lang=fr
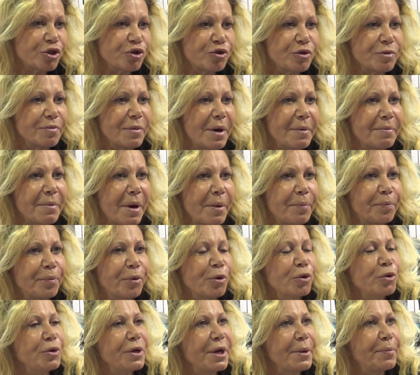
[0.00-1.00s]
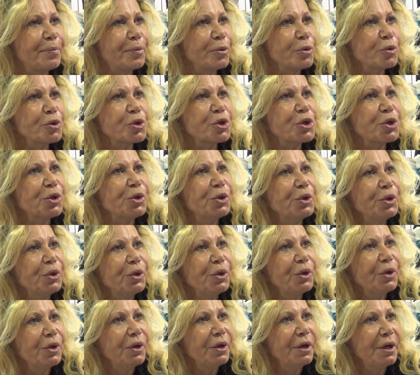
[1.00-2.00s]
je suis même un peu une éponge.
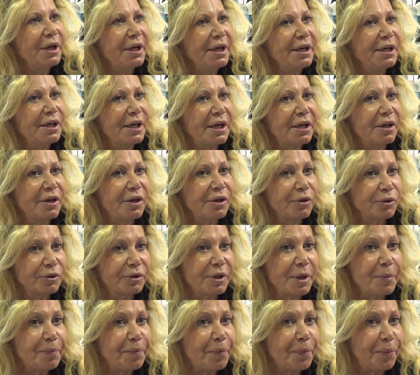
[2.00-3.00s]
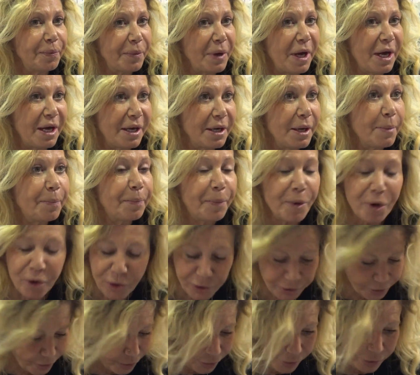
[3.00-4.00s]
Et à, à
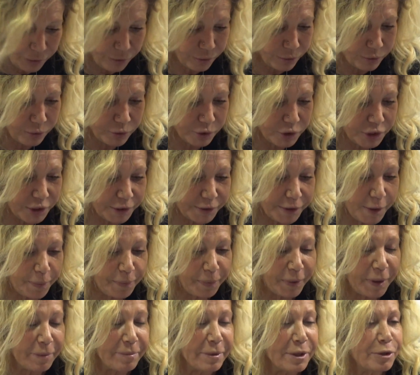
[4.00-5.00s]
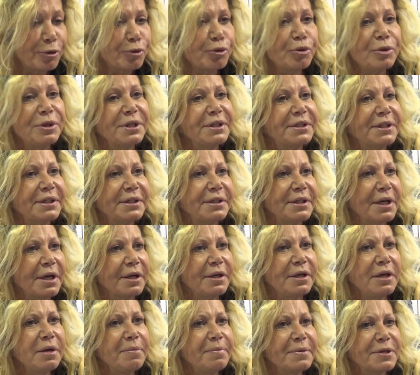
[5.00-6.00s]
l'époque, j'ai déprimé tout l'été
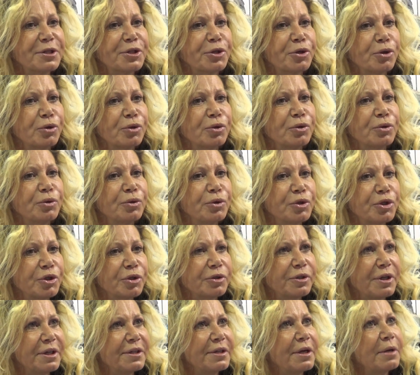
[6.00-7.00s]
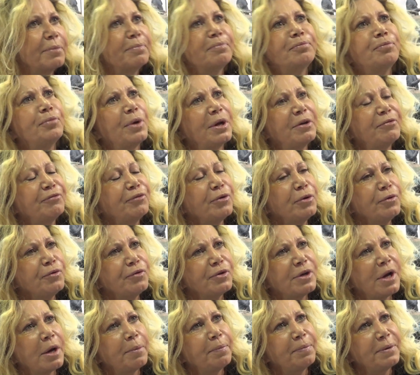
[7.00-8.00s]
dernier parce que Jean-Daniel Belfond
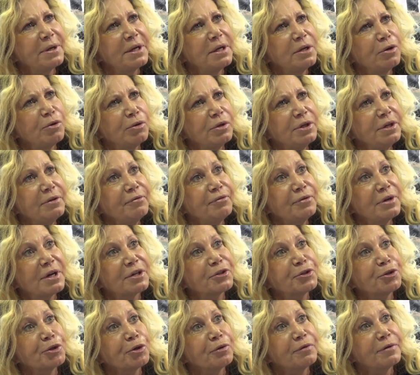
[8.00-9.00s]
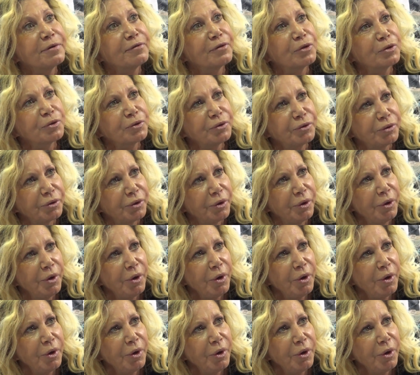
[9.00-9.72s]
voulait appeler le livre La Survivante.